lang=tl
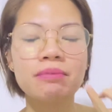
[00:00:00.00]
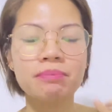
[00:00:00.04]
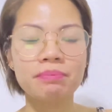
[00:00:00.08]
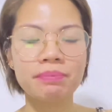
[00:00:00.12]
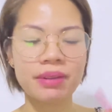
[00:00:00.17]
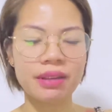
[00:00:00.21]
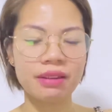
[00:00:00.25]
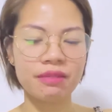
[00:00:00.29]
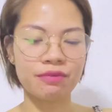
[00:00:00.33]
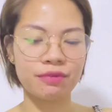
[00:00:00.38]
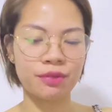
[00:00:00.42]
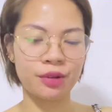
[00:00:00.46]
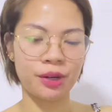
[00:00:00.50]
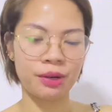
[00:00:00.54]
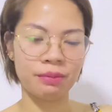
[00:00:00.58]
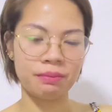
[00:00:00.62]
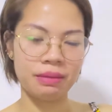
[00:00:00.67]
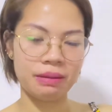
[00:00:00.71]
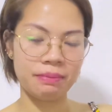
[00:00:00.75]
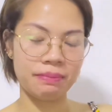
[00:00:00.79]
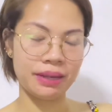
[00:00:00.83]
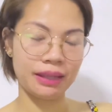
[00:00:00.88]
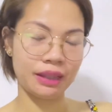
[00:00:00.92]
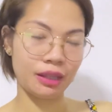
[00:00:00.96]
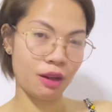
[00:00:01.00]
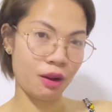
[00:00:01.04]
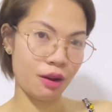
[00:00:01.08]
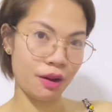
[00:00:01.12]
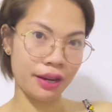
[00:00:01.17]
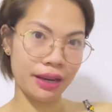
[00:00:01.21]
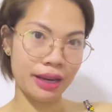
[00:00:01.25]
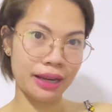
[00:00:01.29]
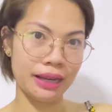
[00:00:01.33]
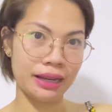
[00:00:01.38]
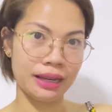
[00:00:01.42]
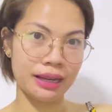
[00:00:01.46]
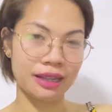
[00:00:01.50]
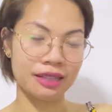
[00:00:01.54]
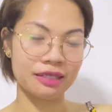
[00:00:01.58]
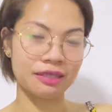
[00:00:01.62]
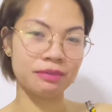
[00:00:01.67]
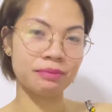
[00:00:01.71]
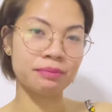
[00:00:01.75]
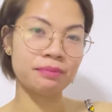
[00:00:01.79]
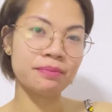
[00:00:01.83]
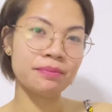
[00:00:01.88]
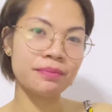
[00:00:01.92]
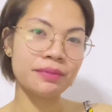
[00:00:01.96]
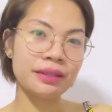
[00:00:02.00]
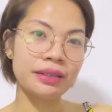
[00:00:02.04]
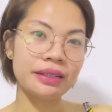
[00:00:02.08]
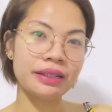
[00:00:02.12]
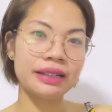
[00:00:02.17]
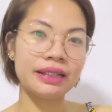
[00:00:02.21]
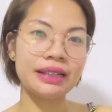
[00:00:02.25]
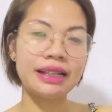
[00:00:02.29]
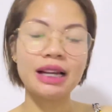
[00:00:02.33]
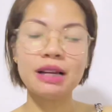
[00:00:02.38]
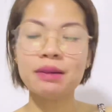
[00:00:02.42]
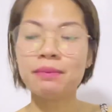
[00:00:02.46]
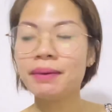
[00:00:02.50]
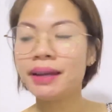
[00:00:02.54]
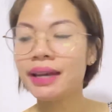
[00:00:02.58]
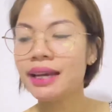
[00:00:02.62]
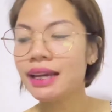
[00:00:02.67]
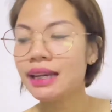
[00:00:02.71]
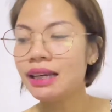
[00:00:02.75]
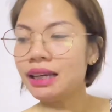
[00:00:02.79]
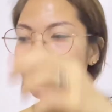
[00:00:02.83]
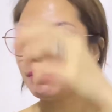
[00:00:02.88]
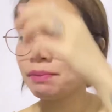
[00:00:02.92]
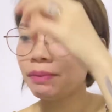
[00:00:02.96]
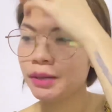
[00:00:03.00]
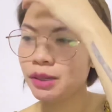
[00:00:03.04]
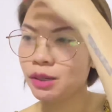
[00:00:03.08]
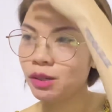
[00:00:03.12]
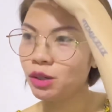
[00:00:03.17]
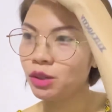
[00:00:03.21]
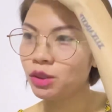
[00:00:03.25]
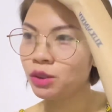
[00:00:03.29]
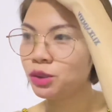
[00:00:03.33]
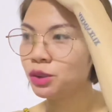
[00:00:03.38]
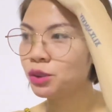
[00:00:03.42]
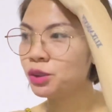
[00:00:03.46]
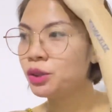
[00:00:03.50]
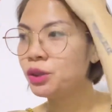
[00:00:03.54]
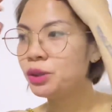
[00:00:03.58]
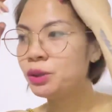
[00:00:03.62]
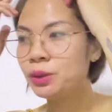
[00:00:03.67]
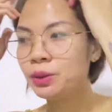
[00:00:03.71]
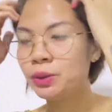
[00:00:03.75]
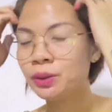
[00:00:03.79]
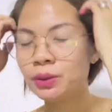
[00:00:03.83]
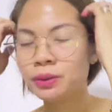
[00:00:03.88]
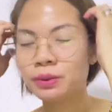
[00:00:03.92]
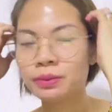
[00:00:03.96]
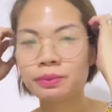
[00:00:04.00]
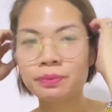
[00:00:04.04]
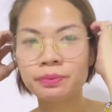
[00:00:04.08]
thing for me, but okay lang. Grabe, napanood ko yung